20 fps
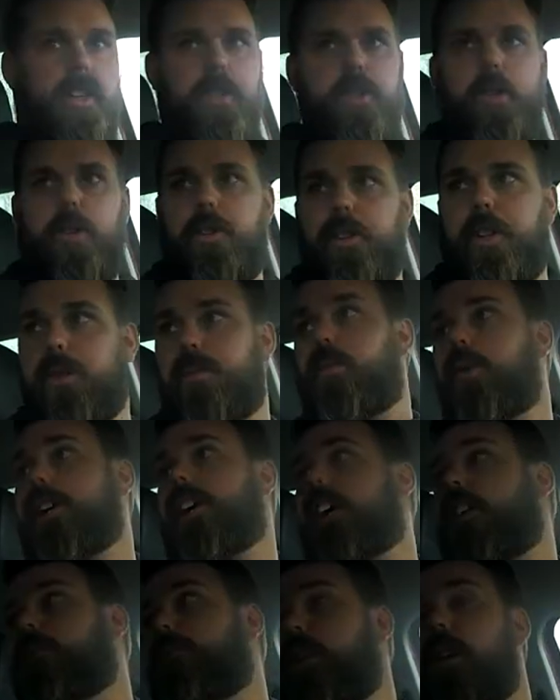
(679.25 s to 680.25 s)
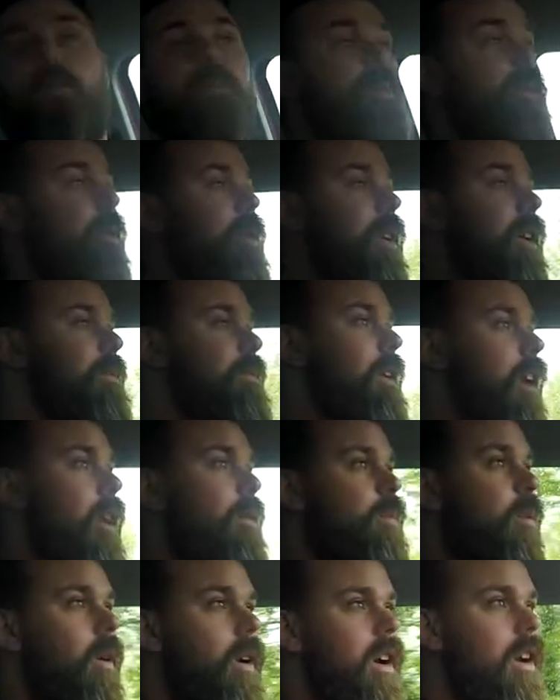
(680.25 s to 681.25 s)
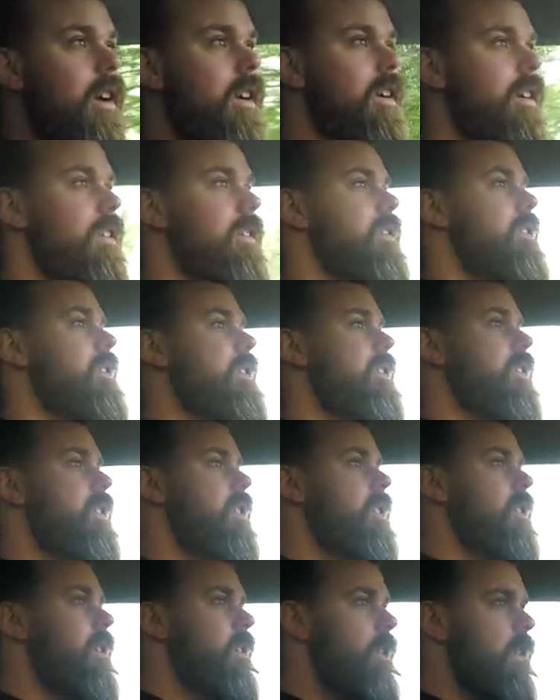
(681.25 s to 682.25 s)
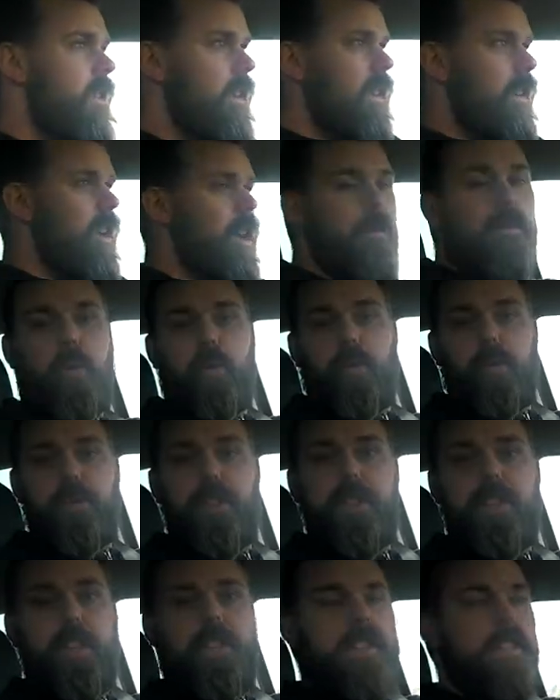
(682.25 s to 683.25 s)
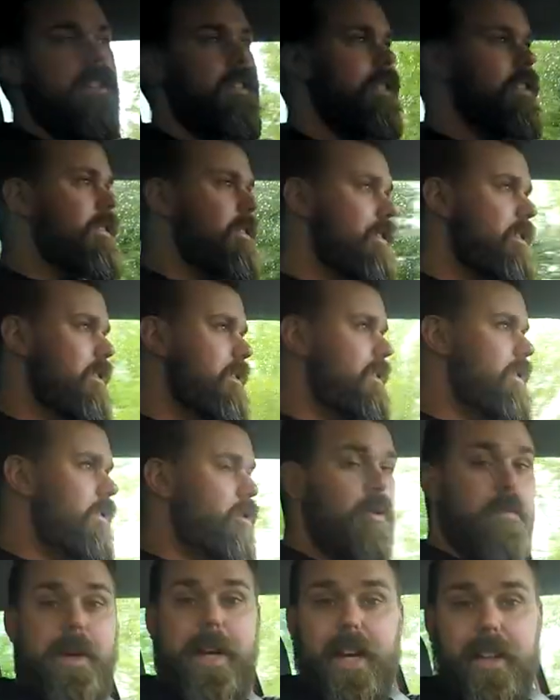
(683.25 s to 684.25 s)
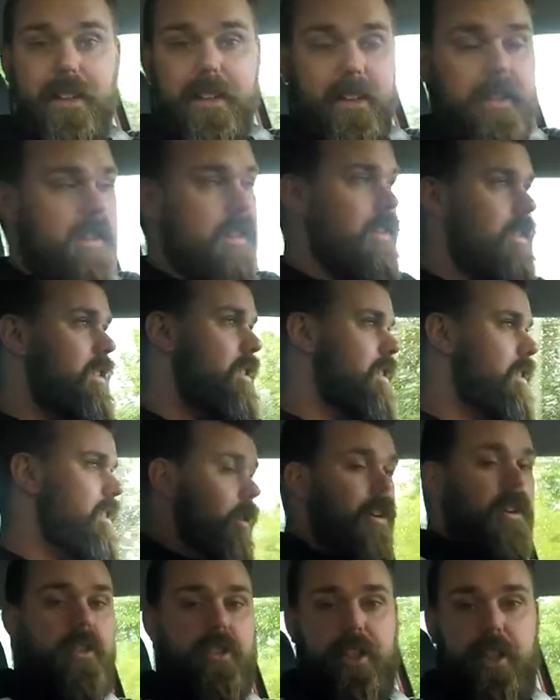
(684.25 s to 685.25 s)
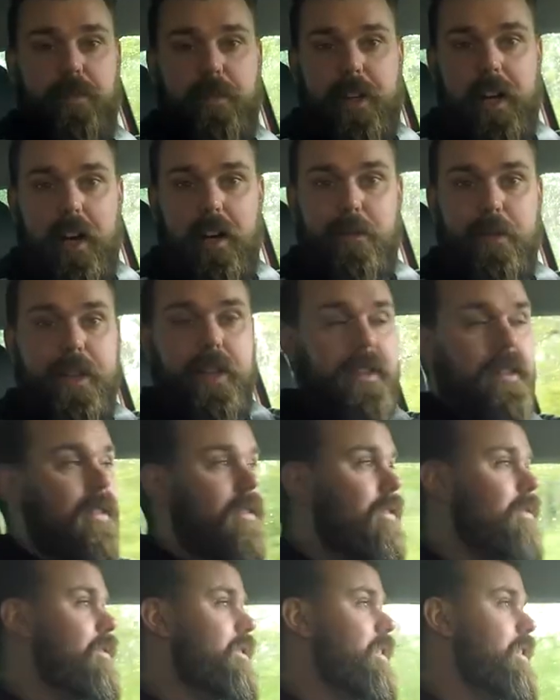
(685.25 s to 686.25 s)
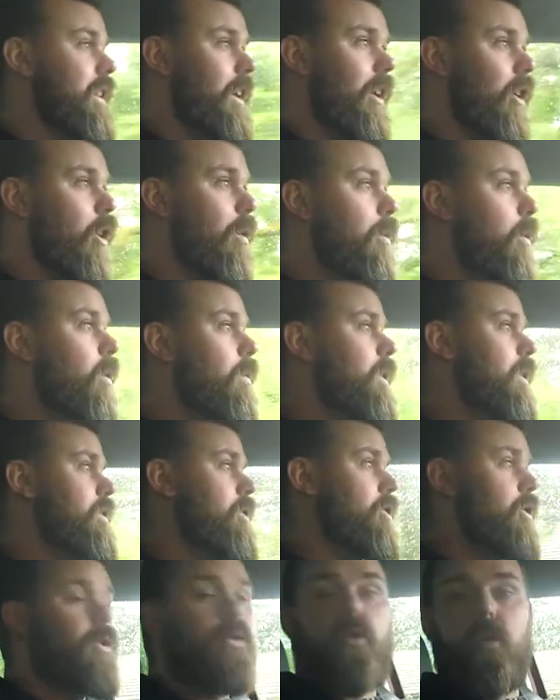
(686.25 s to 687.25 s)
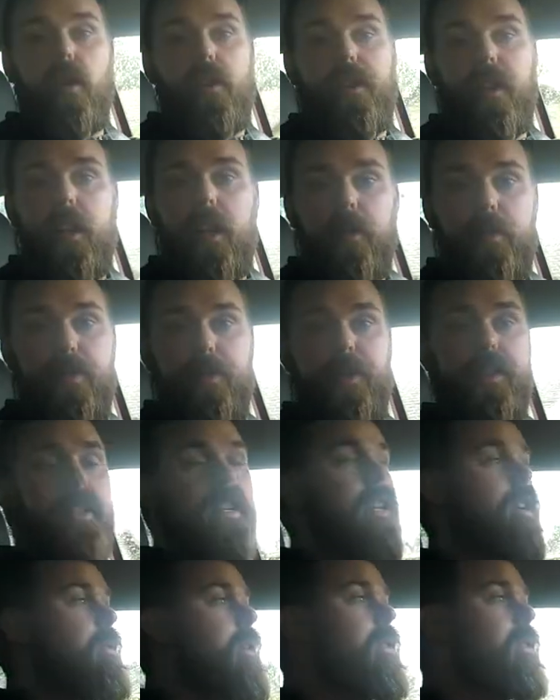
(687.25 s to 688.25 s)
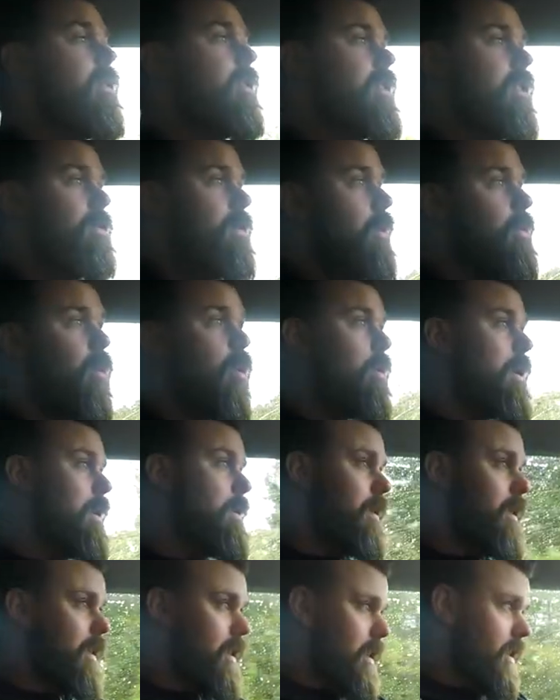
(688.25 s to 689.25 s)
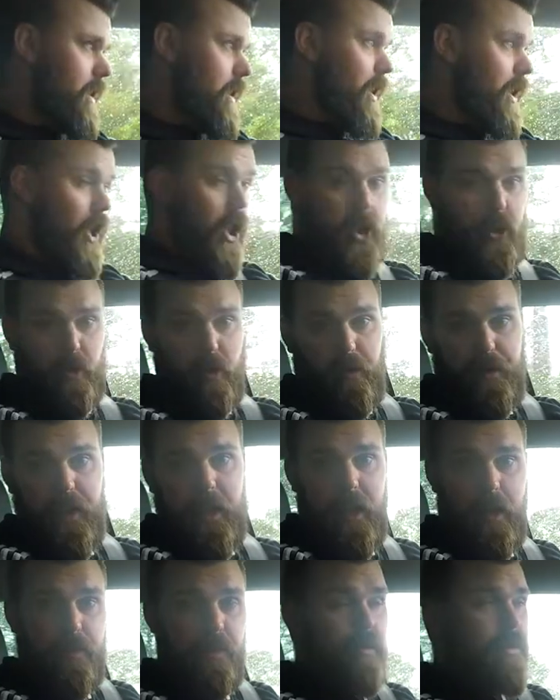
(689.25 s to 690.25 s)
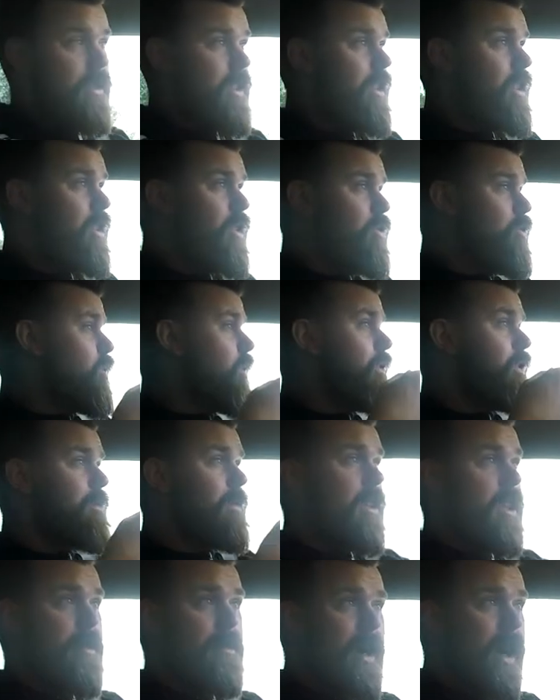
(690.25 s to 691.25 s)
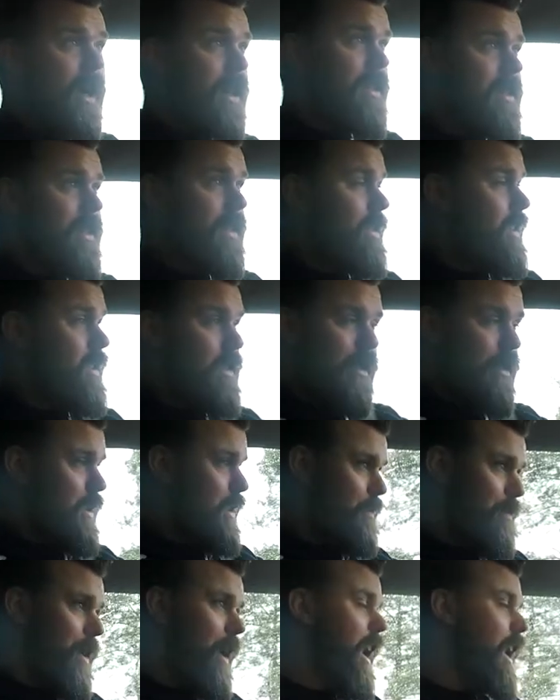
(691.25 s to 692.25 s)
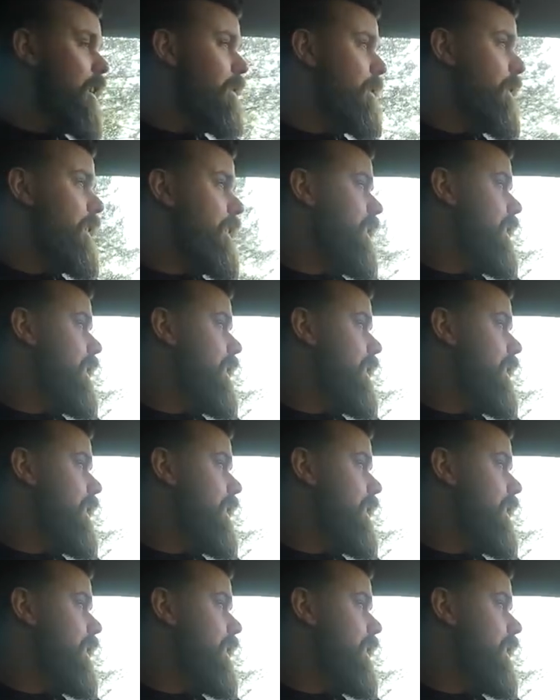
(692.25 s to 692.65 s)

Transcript: J'ai eu le temps de me calmer un peu là par rapport à la à mon Audi euh, de merde. Quand je dis me calmer, euh, c'est un grand mot parce que j'ai toujours envie de la bousiller la bagnole, c'est pas un problème. J'ai toujours envie de la bousiller, j'ai toujours envie de m'en débarrasser, ça c'est pas grave.